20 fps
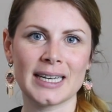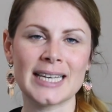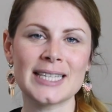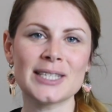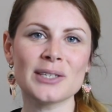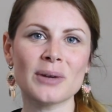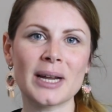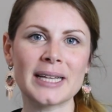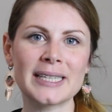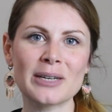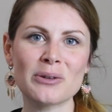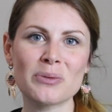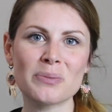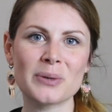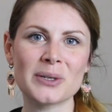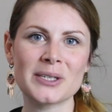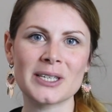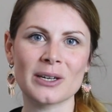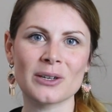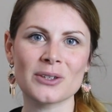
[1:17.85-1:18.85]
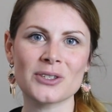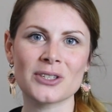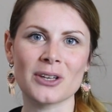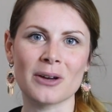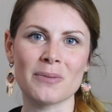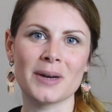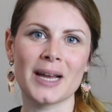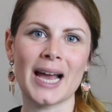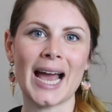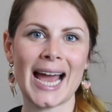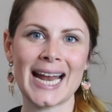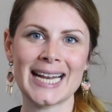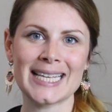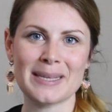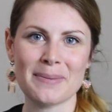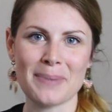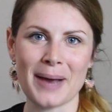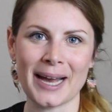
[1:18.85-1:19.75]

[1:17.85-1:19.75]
Et si on la décomposait ensemble Allez, c'est